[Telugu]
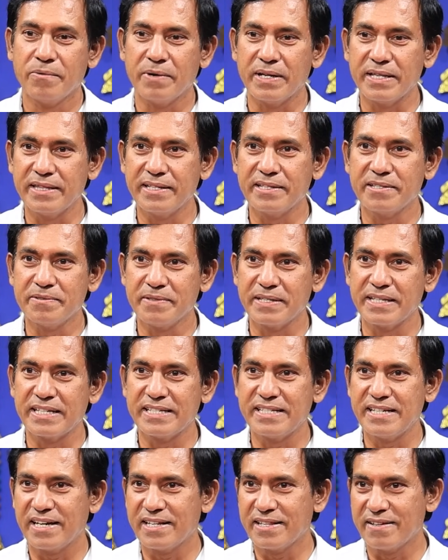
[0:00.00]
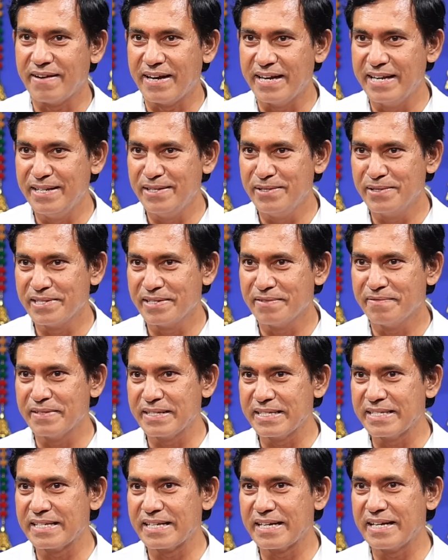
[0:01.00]
వందకు వంద శాతం ఐదు
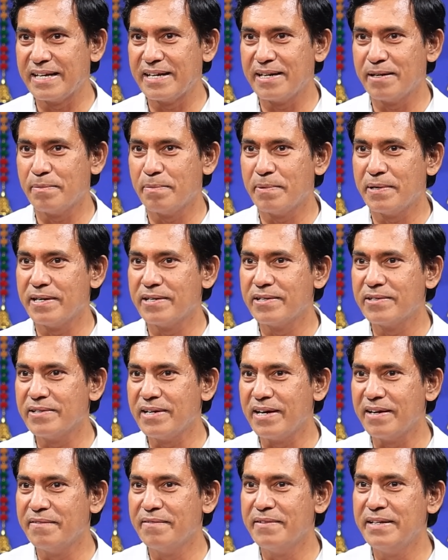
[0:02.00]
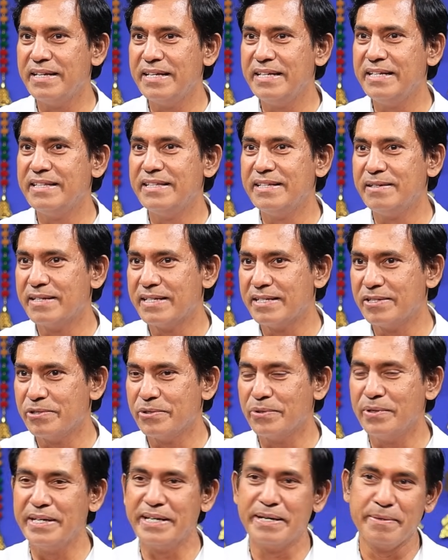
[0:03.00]
సంవత్సరాల పాటు అవినీతి
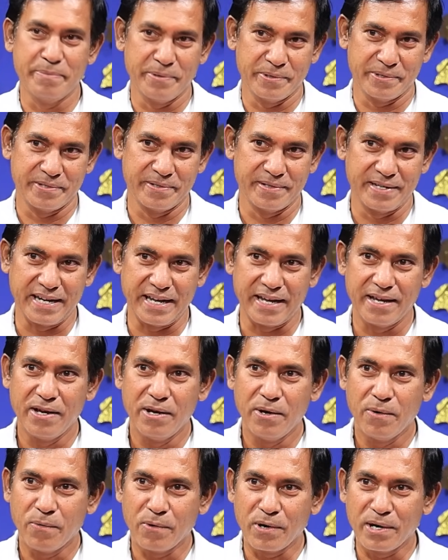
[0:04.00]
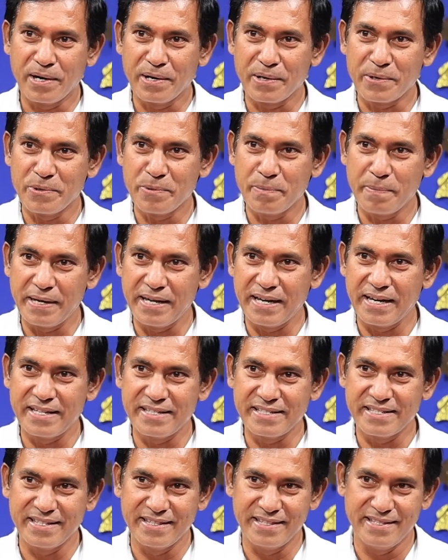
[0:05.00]
జోలికి పోకుండా ఒక్క రూపాయి
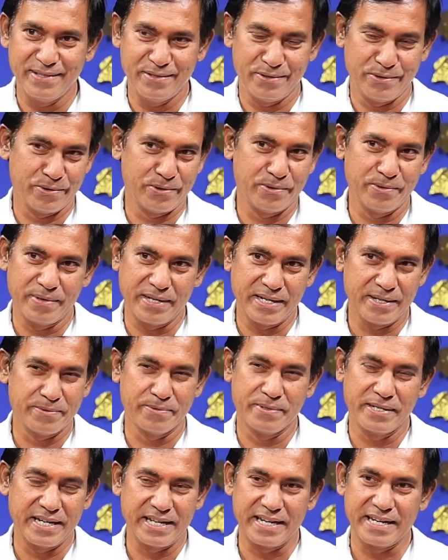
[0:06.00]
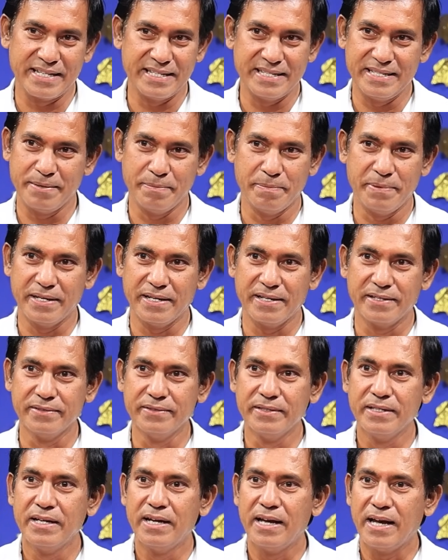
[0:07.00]
లంచం తీసుకోకుండా ఉంటానని చెప్పినాను
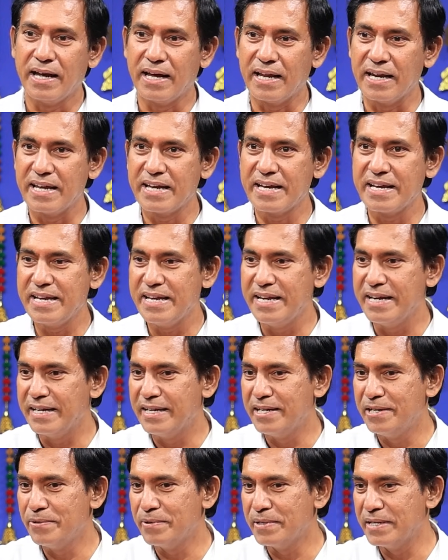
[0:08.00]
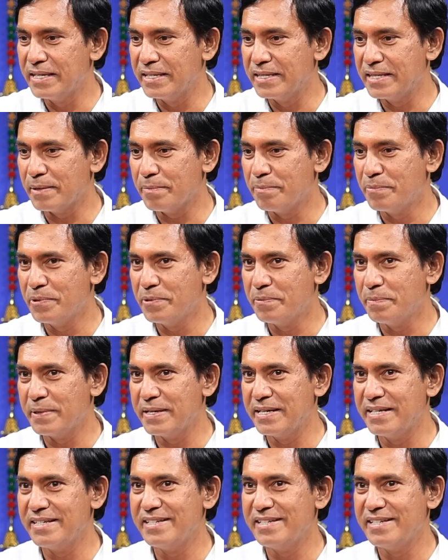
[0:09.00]
అలాగే ఎటువంటి తప్పుడు పని